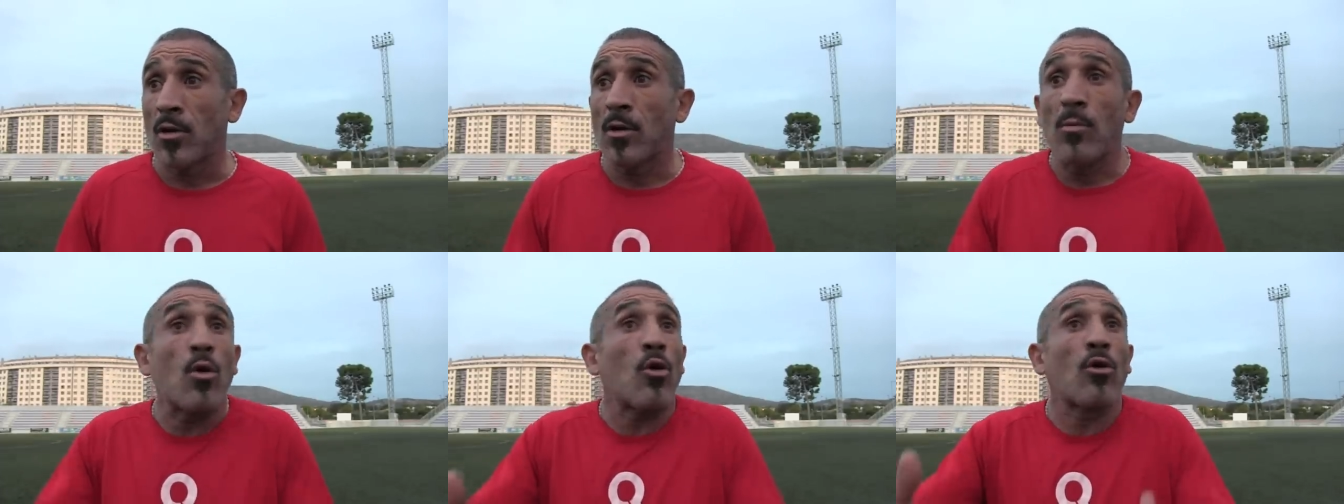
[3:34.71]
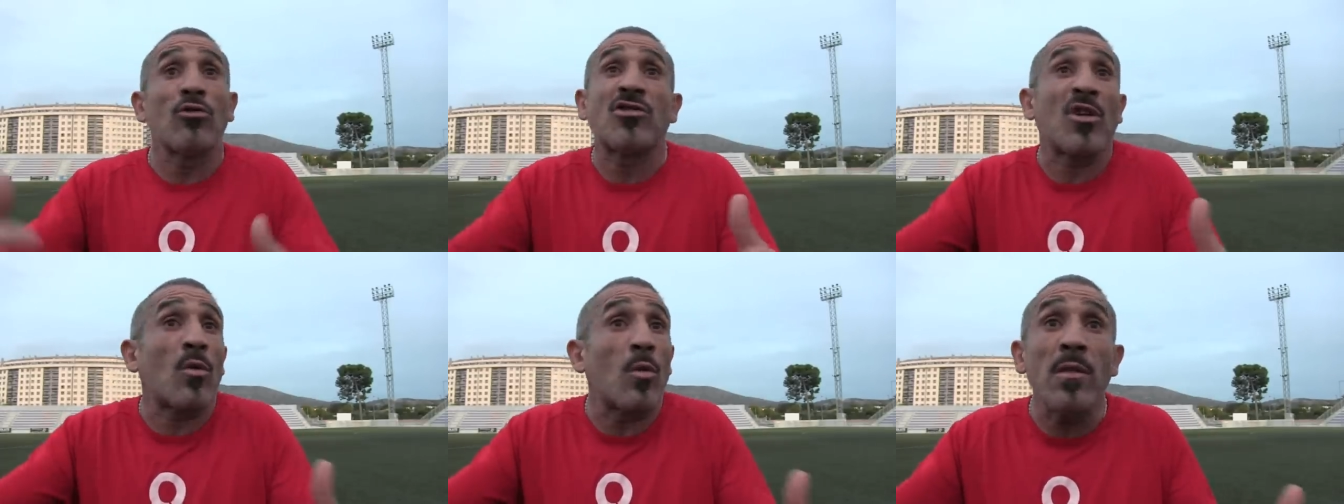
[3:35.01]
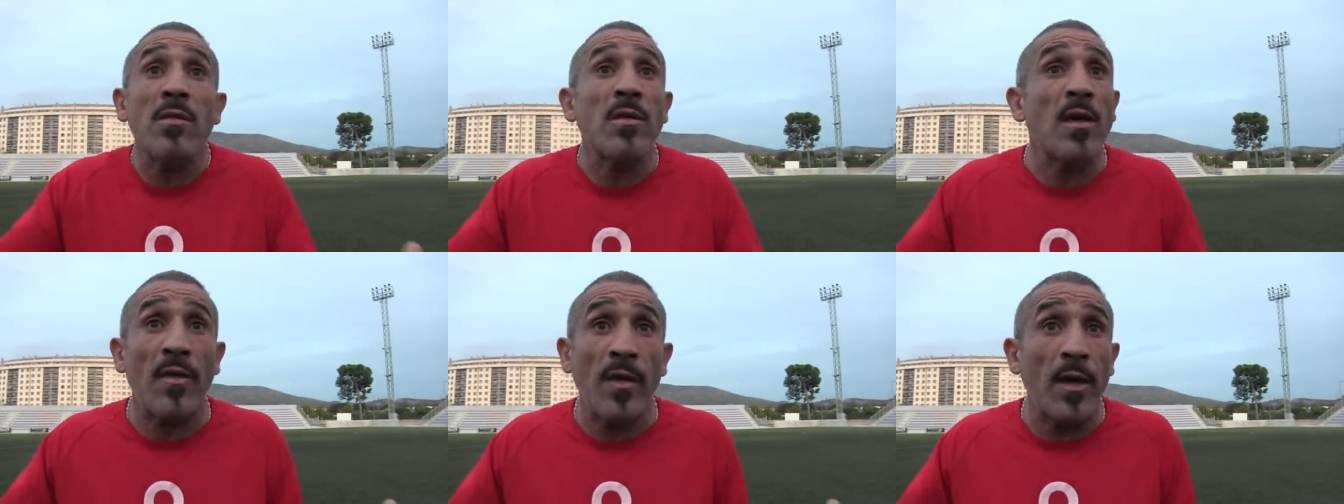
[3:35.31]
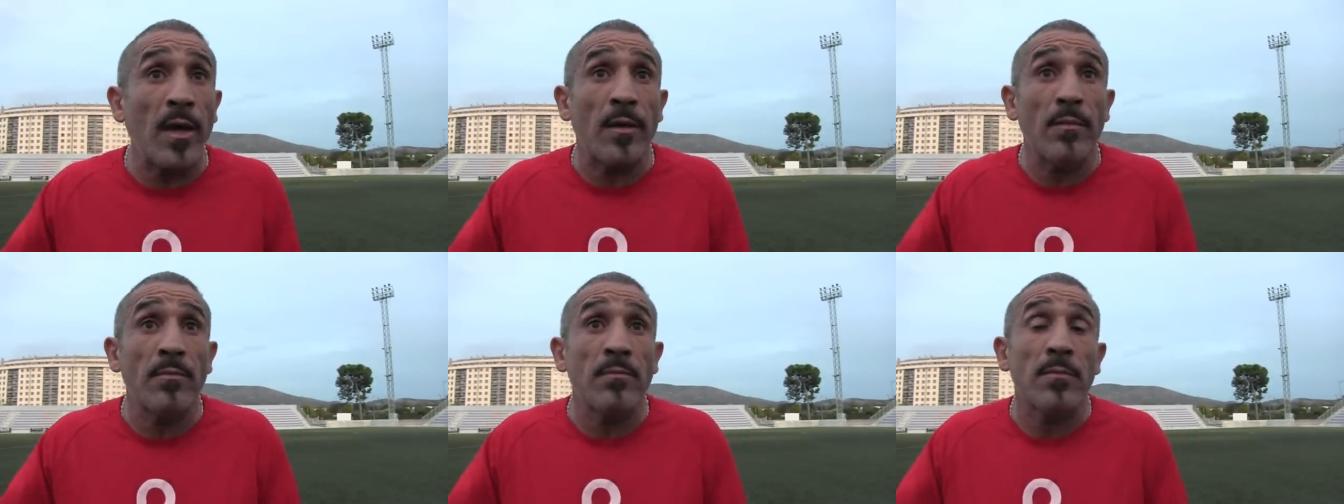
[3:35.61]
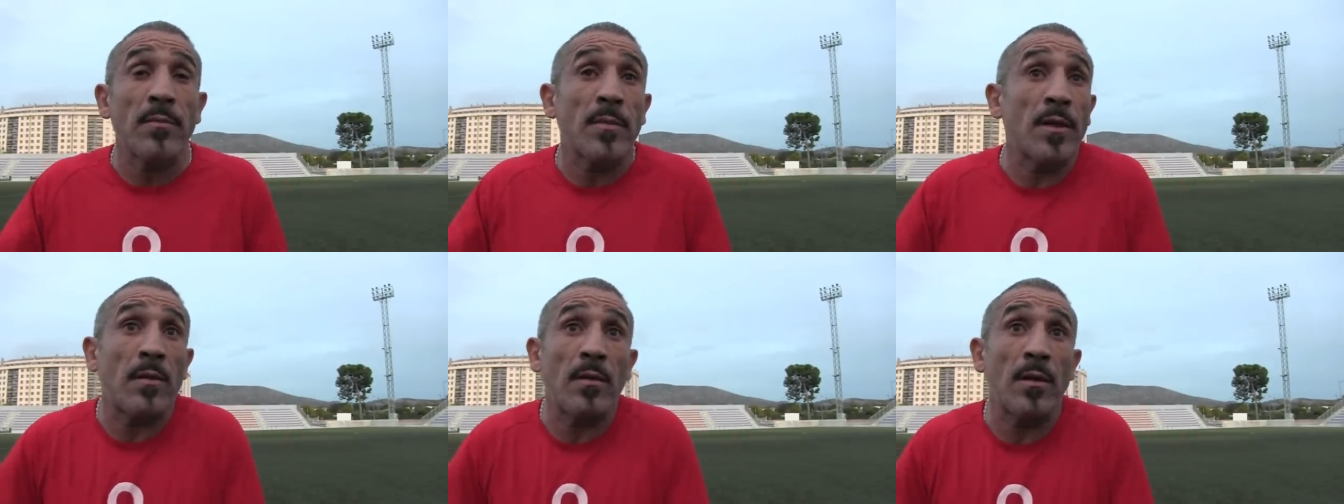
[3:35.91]
como consecuencia de.
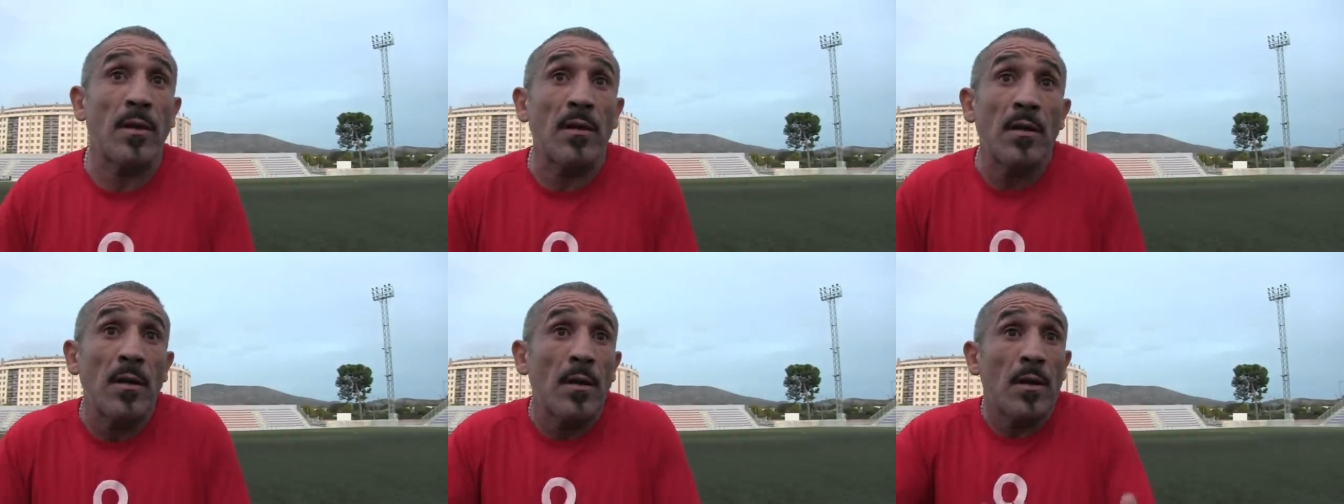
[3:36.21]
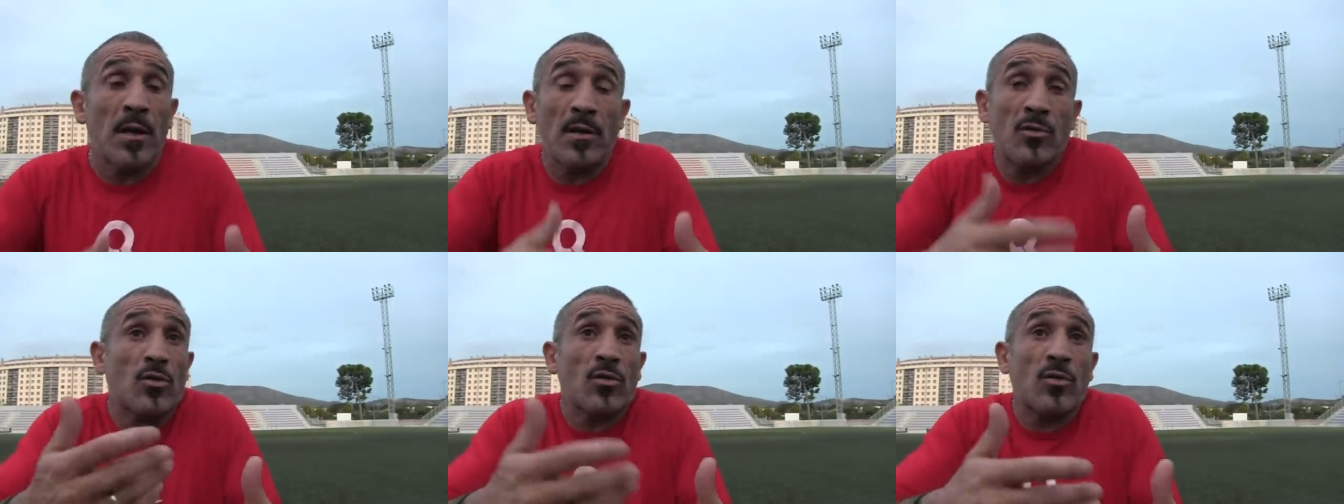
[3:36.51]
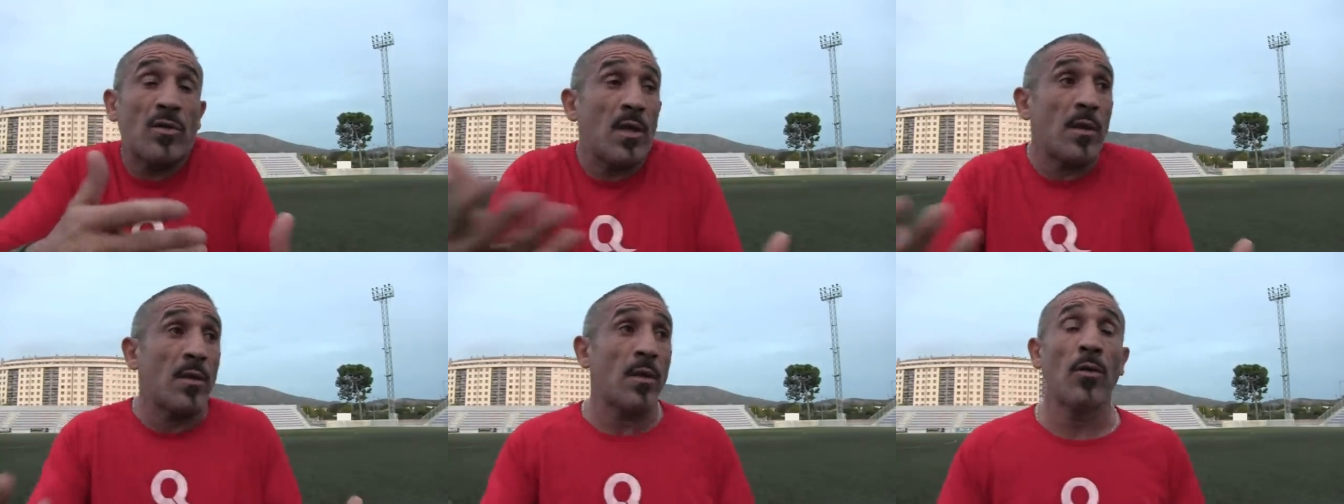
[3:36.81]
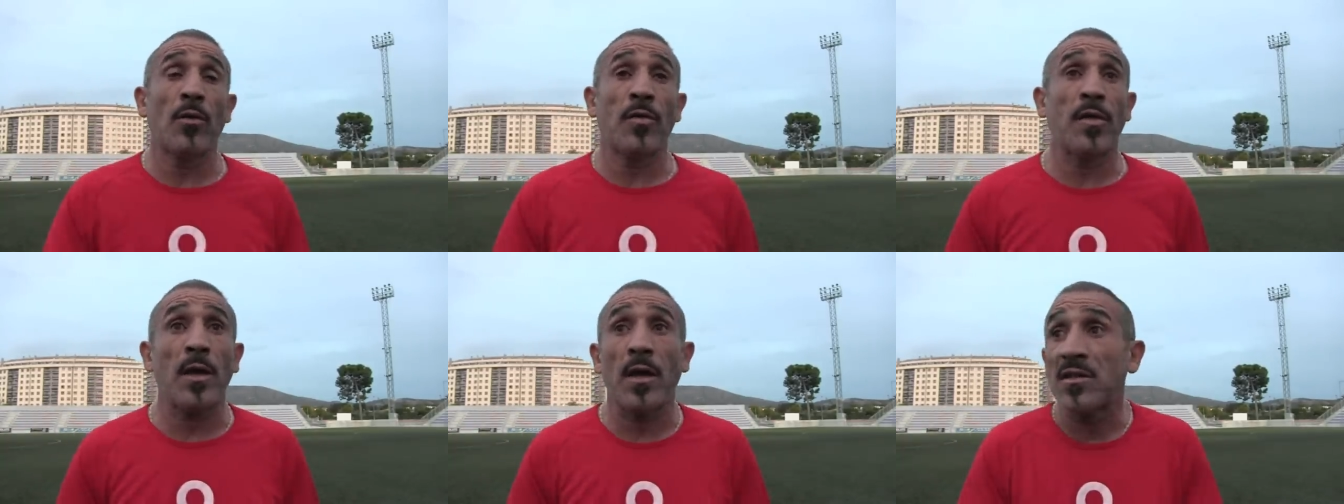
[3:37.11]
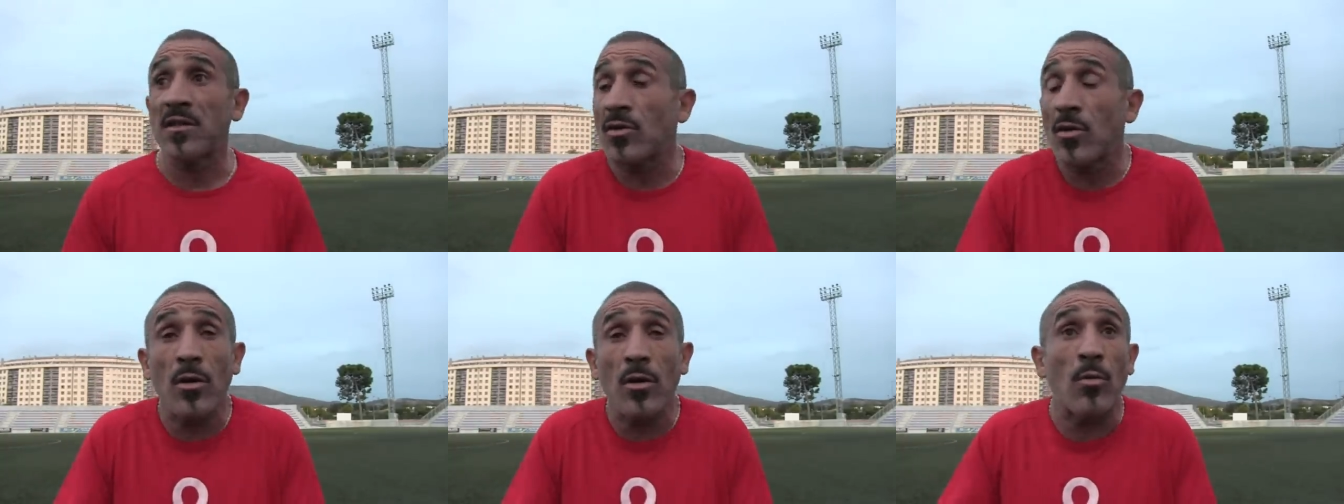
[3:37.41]
Es decir, estos 10 de
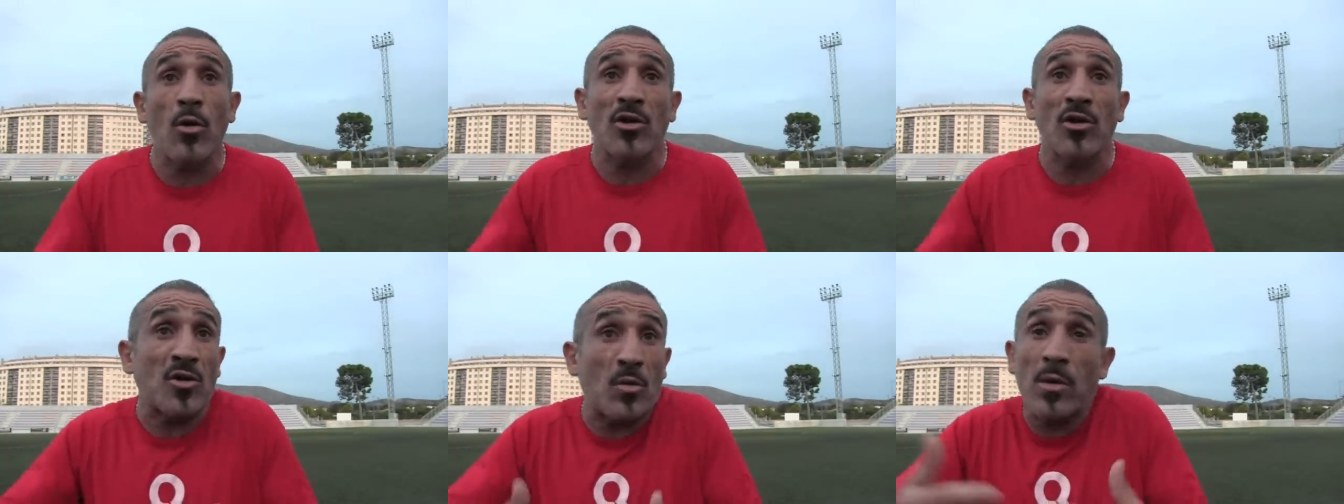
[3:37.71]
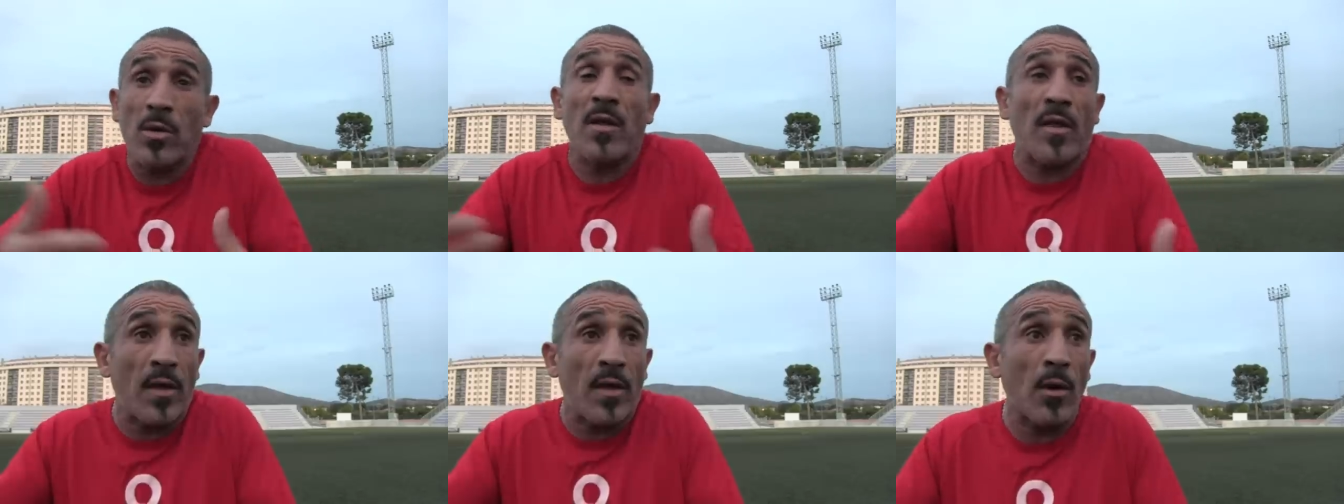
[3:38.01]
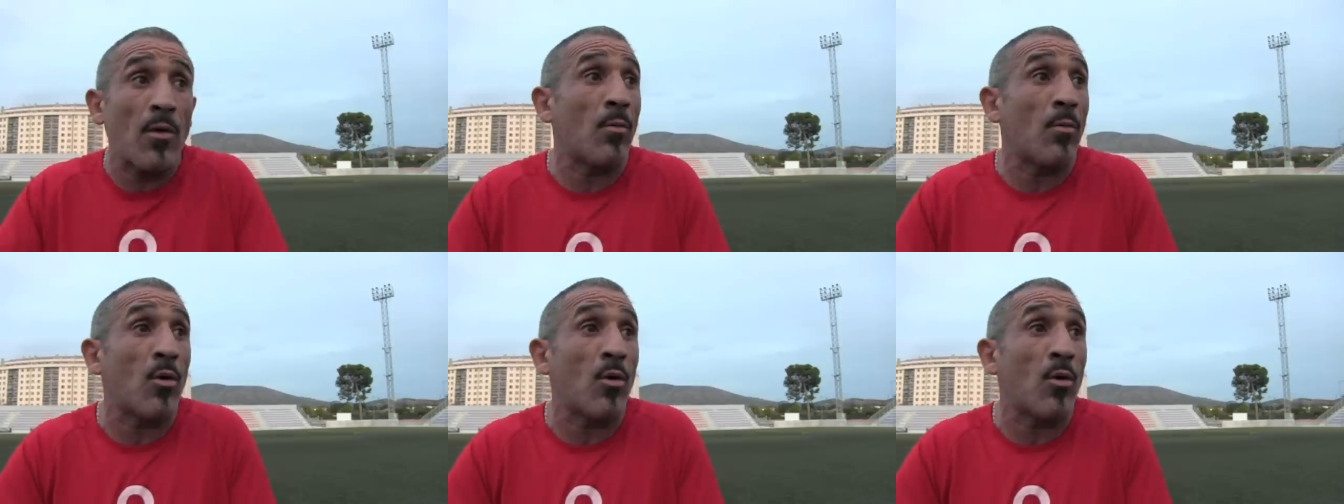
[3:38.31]
12 han sido como consecuencia de,